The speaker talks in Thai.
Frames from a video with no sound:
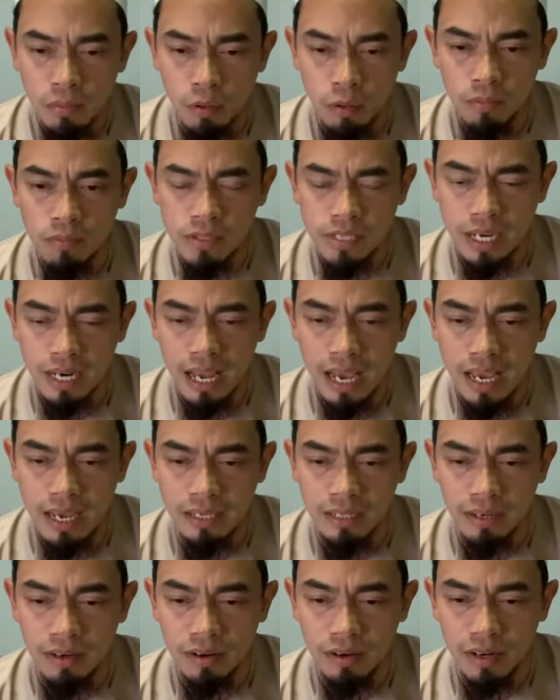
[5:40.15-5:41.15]
ผมจะได้
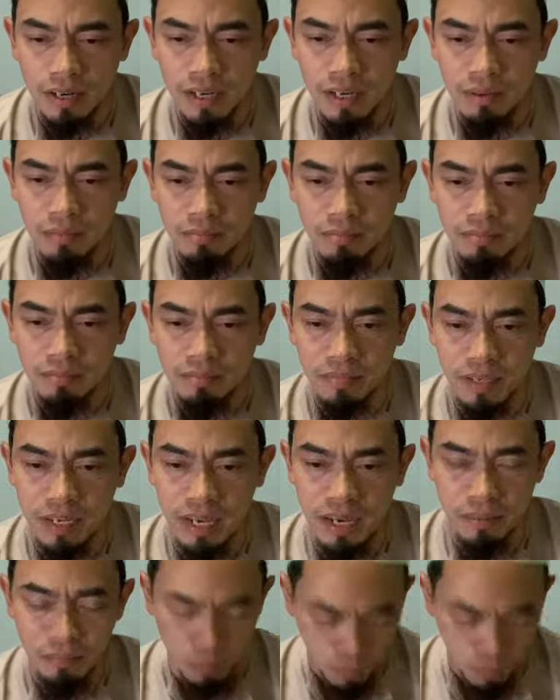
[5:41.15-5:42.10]
เริ่มนะ